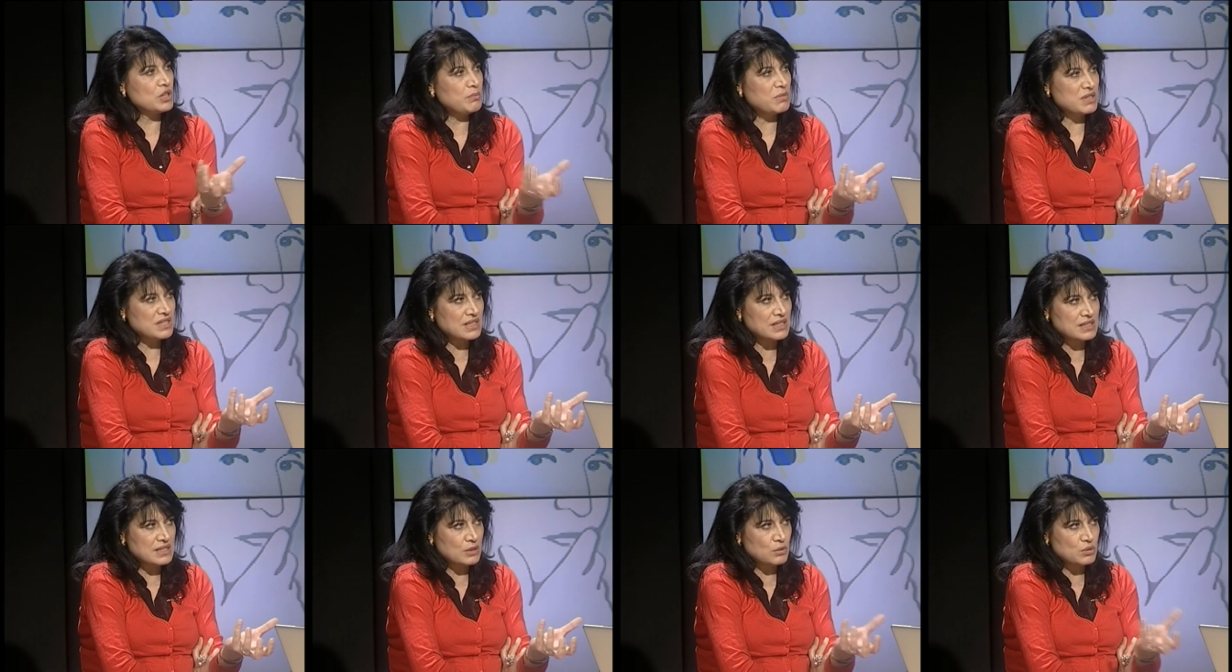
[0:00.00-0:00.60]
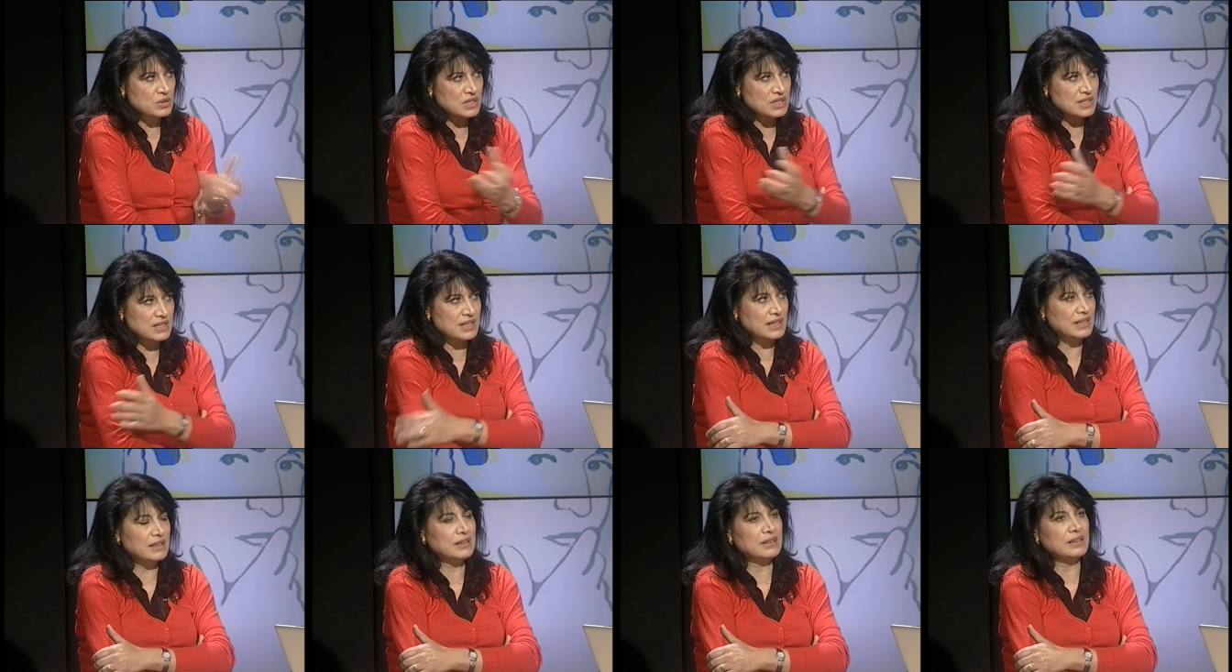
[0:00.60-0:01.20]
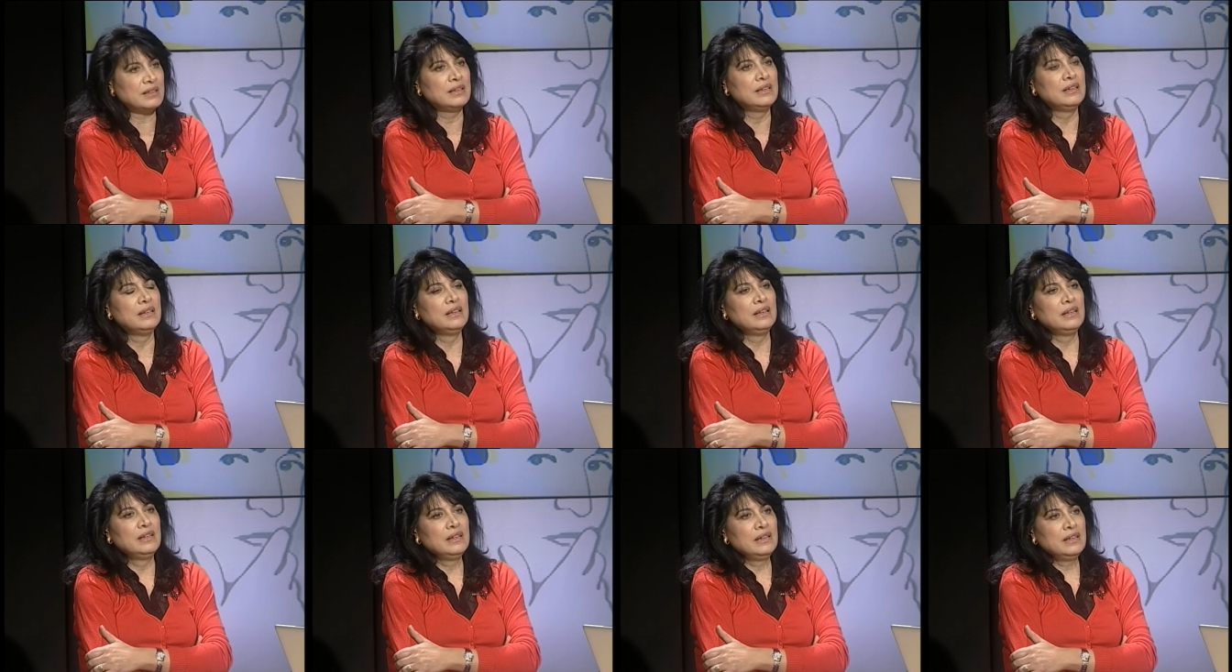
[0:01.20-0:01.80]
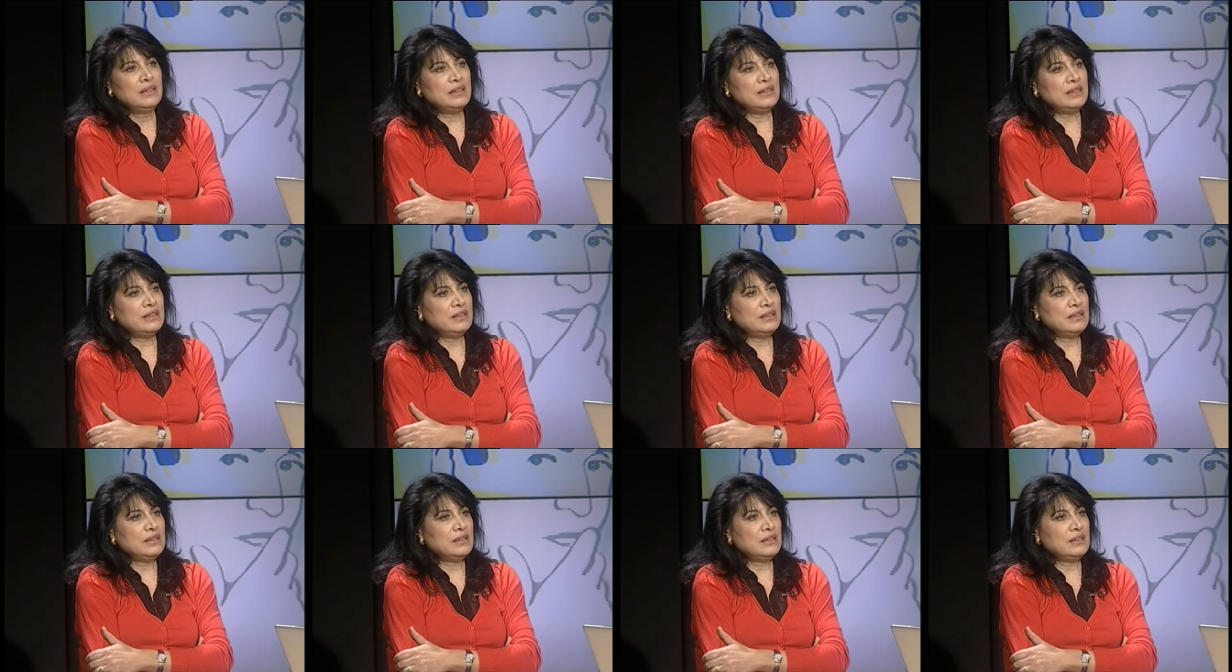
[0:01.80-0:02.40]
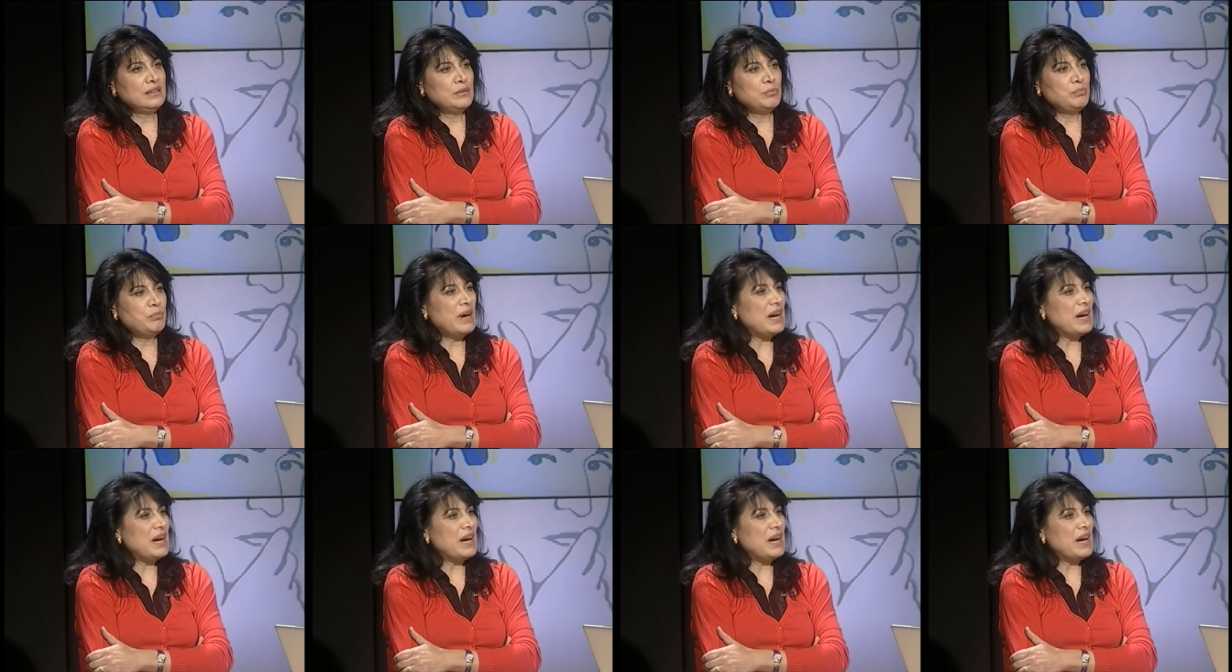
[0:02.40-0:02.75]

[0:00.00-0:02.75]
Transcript: abbastanza consistente. Eh,